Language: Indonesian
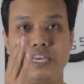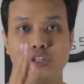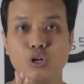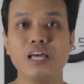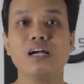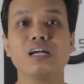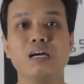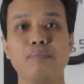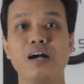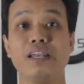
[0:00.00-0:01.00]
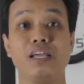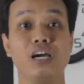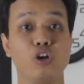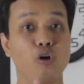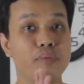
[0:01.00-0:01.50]
Itulah kenapa
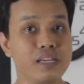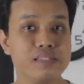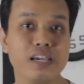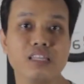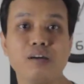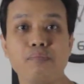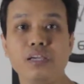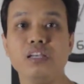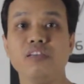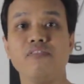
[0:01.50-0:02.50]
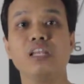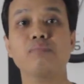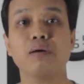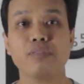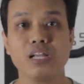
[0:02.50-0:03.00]
adegan Om Reza Hetapi di
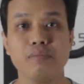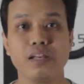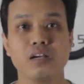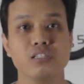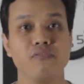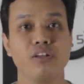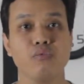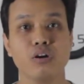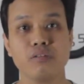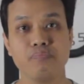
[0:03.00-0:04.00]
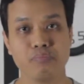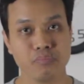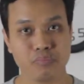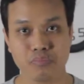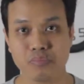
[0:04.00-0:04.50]
film Captain America Civil War
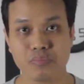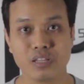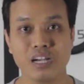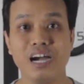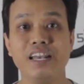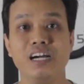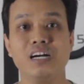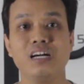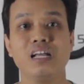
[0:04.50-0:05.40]
nggak ada,